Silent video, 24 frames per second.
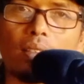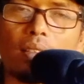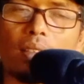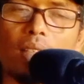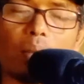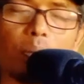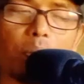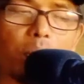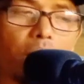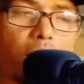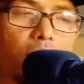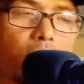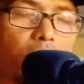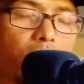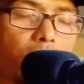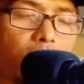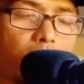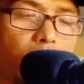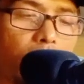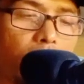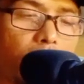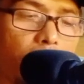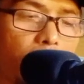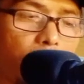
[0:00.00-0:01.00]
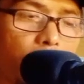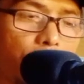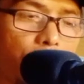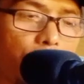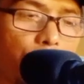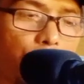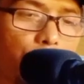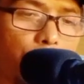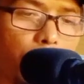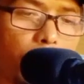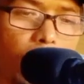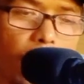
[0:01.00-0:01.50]
tapi
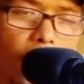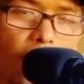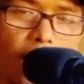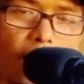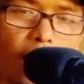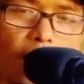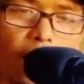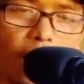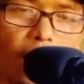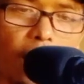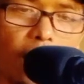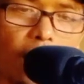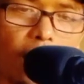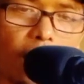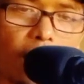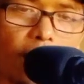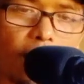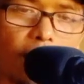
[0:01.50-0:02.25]
sudah